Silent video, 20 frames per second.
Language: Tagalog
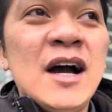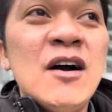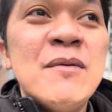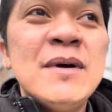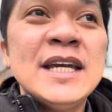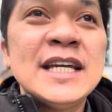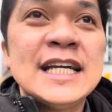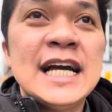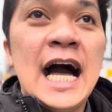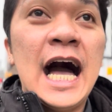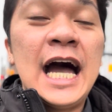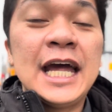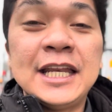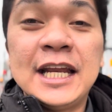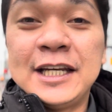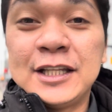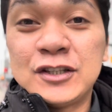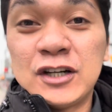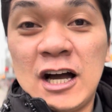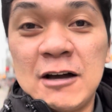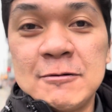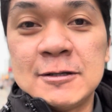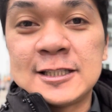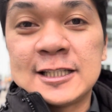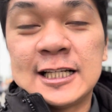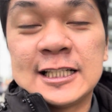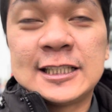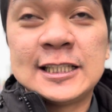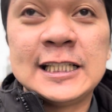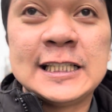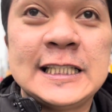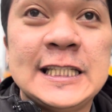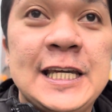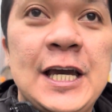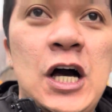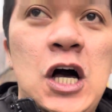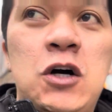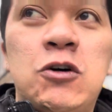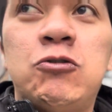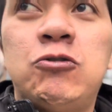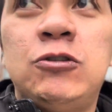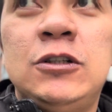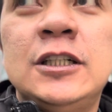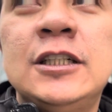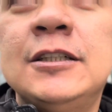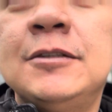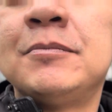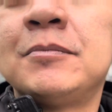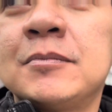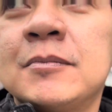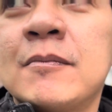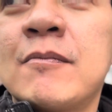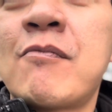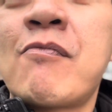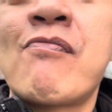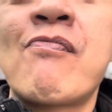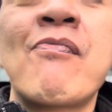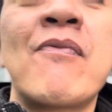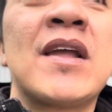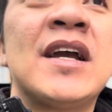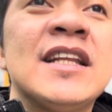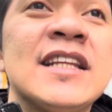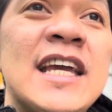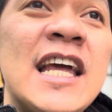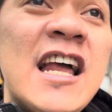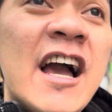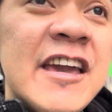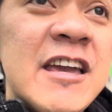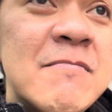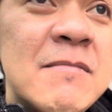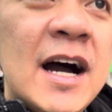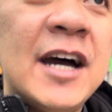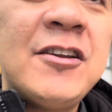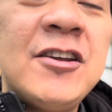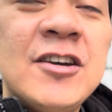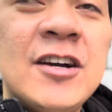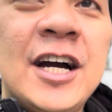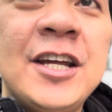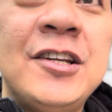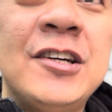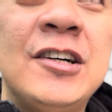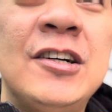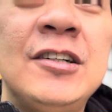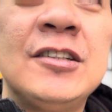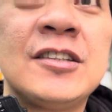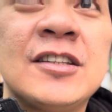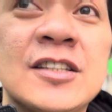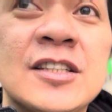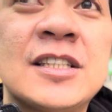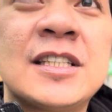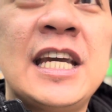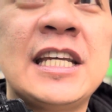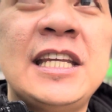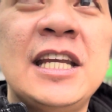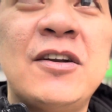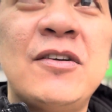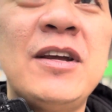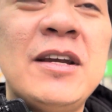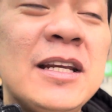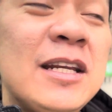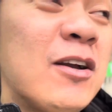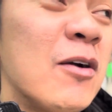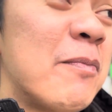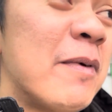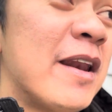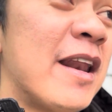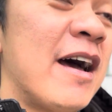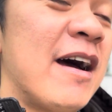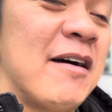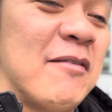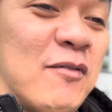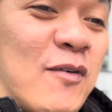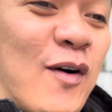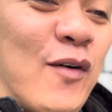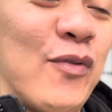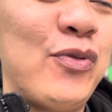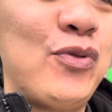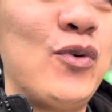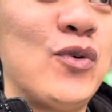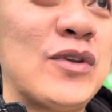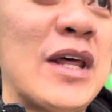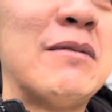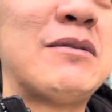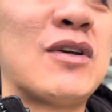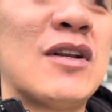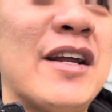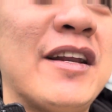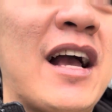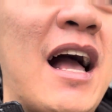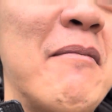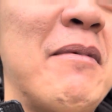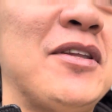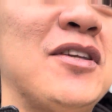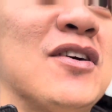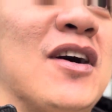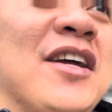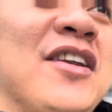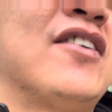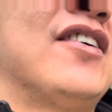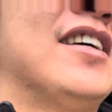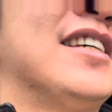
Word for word: oh my God, andito kami sa City Hall. Kailan kaya mano yung ano, skating ring? Hindi ko pa na, oh, two times ko lang nagamit yung ano ko,